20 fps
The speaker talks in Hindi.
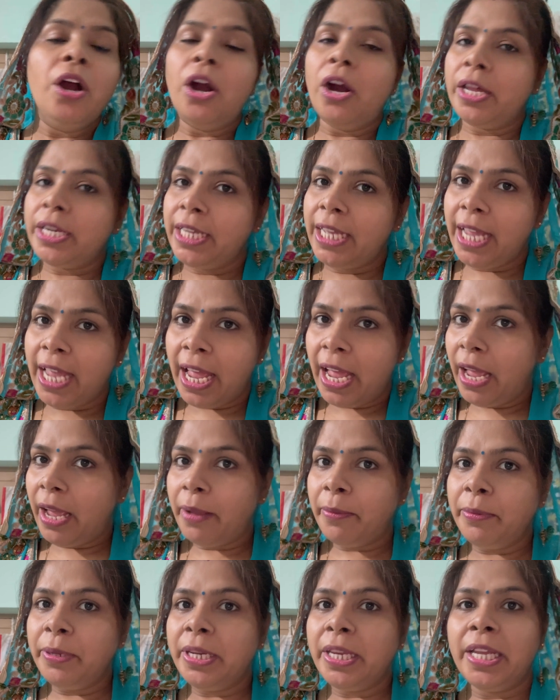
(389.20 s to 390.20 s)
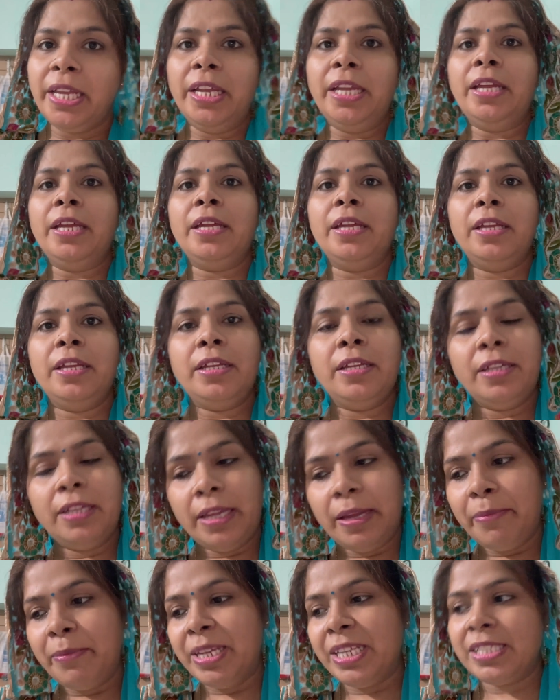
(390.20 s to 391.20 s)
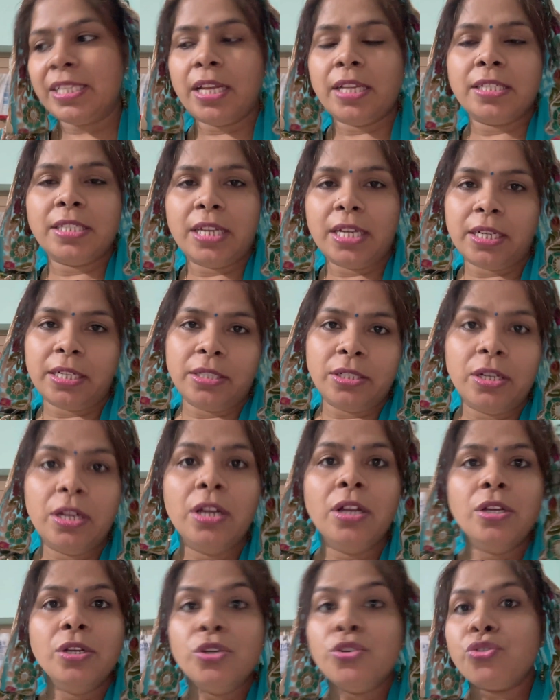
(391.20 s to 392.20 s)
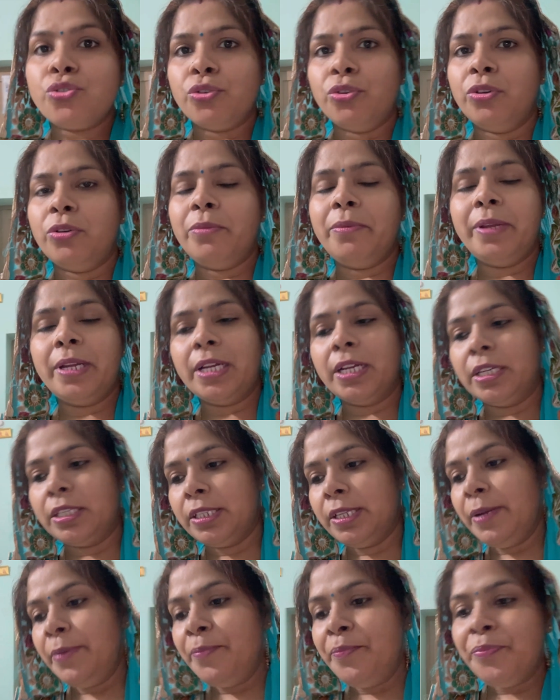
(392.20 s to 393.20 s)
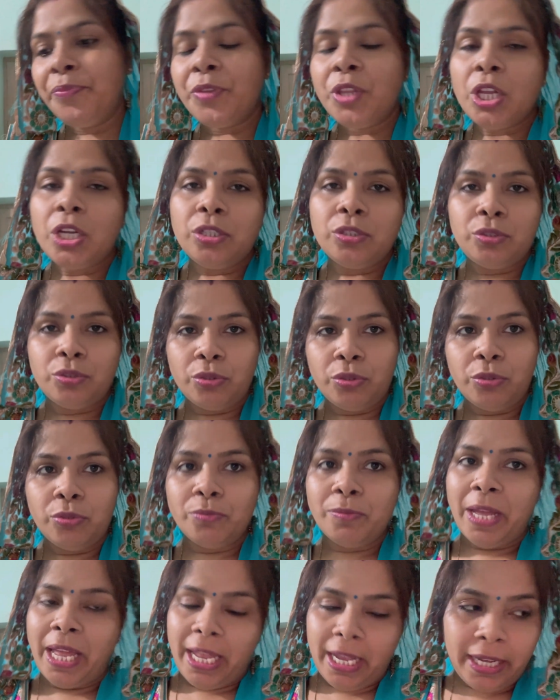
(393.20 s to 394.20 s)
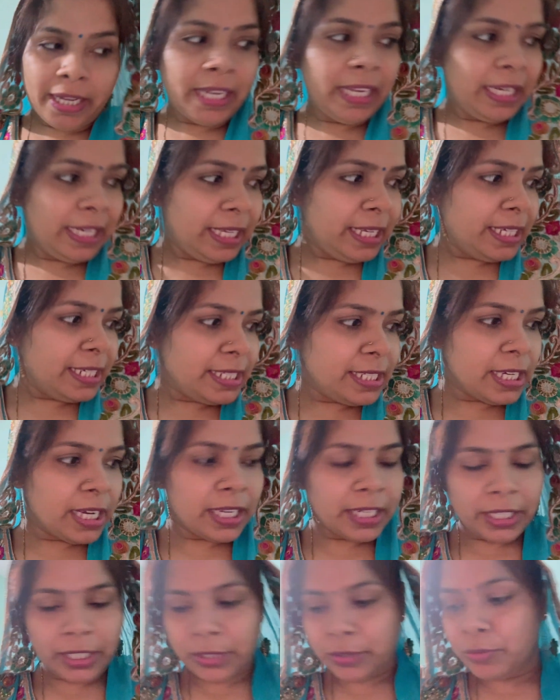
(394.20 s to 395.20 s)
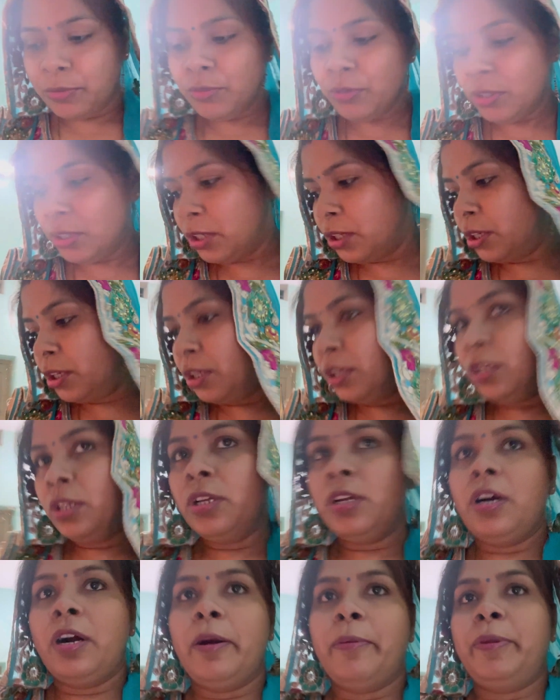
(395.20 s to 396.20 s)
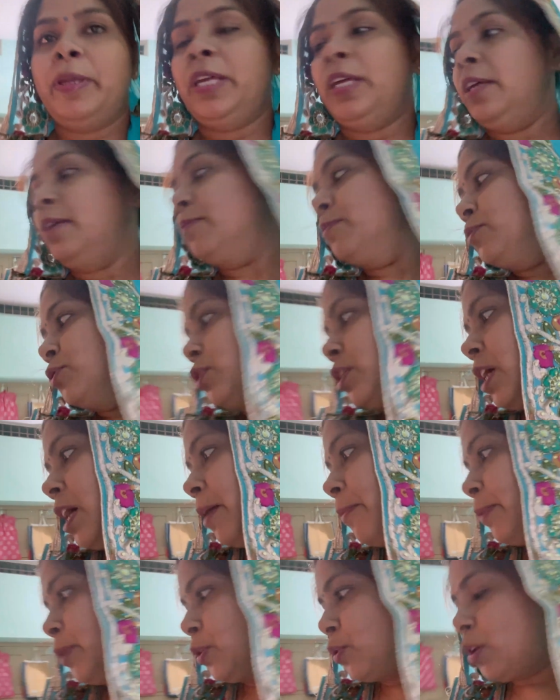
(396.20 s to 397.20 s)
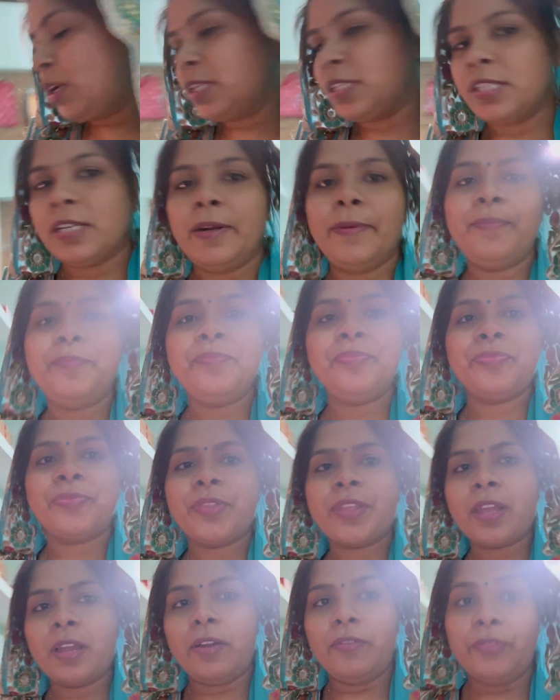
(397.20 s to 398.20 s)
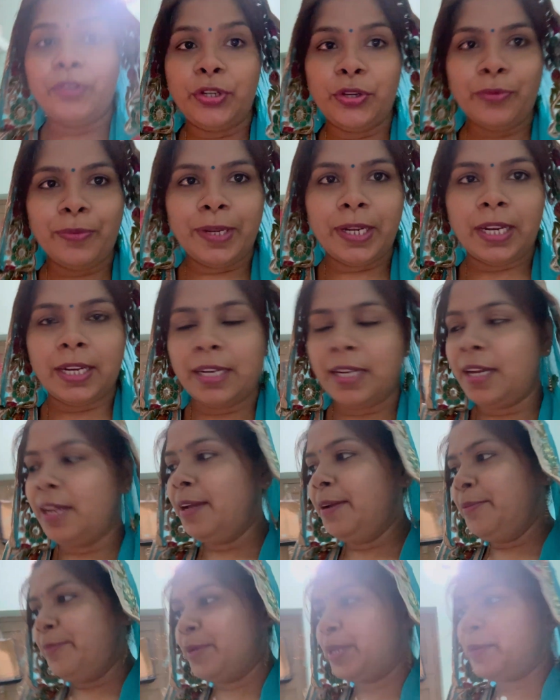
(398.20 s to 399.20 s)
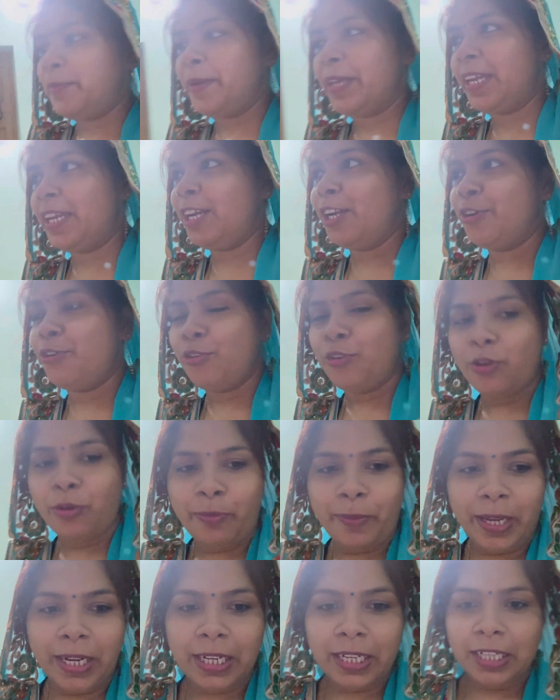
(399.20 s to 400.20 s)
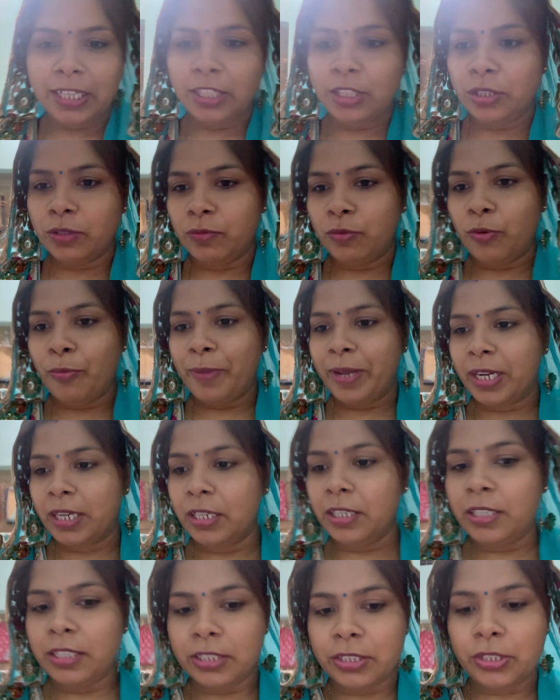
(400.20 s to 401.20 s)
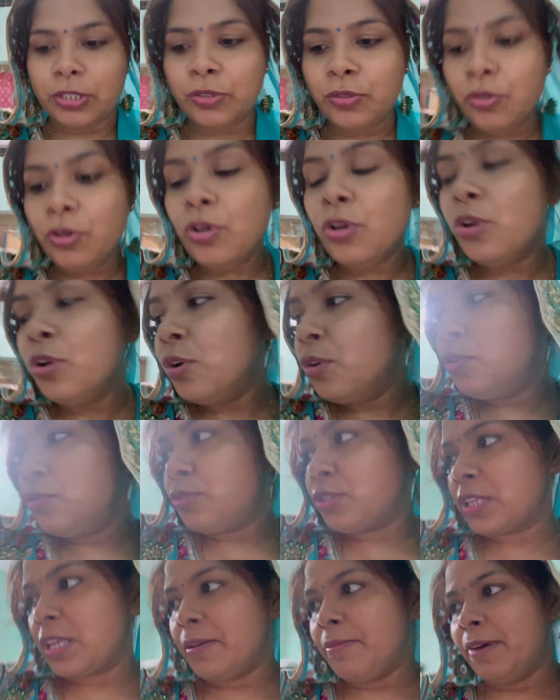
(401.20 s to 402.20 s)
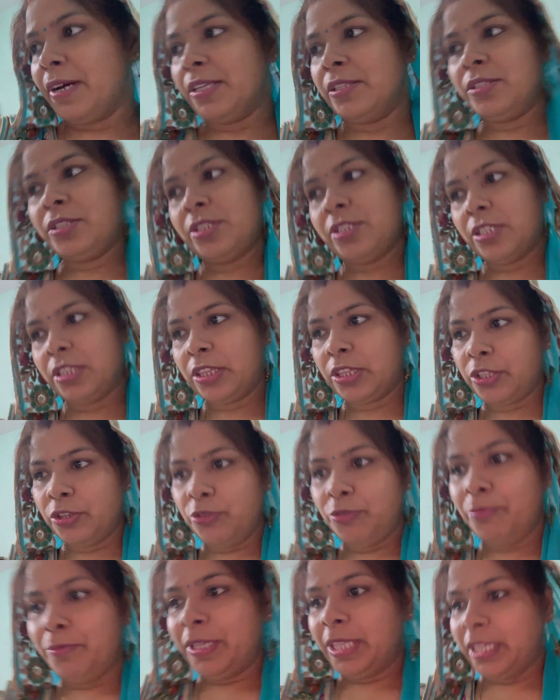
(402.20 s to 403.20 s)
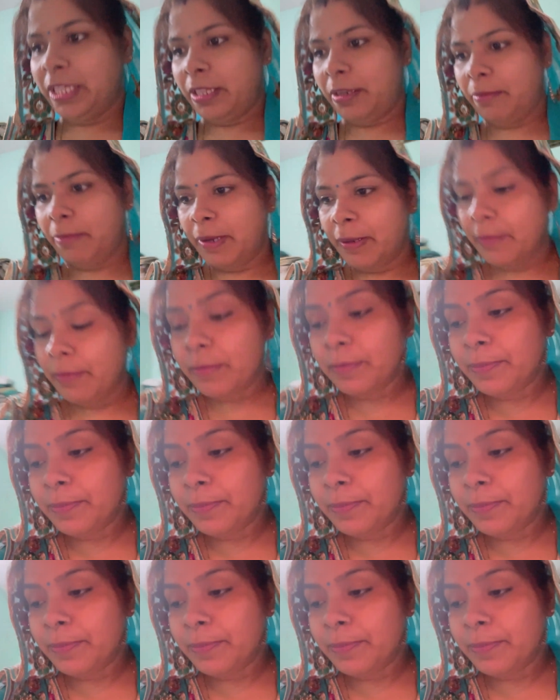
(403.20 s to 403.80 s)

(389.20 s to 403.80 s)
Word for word: और ये है भी नहीं कि ये मेरे साथ जाकर शूट भी कर दें तो मैं अकेले ही जा रही हूँ अभी मुझे यहाँ पर थोड़ा सा वीडियो बनाना है मेरे प्यारे लड्डू गोपाल के लिए तो वो मैं कर लेती हूँ उसके बाद चलती हूँ मंदिर में